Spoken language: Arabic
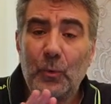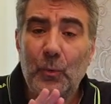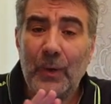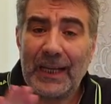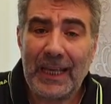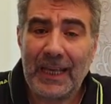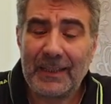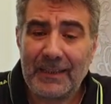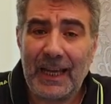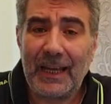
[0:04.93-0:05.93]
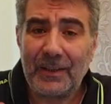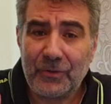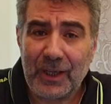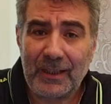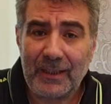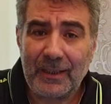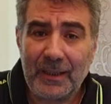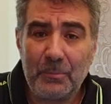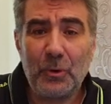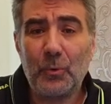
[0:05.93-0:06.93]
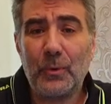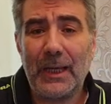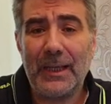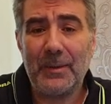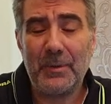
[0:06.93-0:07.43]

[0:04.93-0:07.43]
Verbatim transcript: ولا تعجل بالقران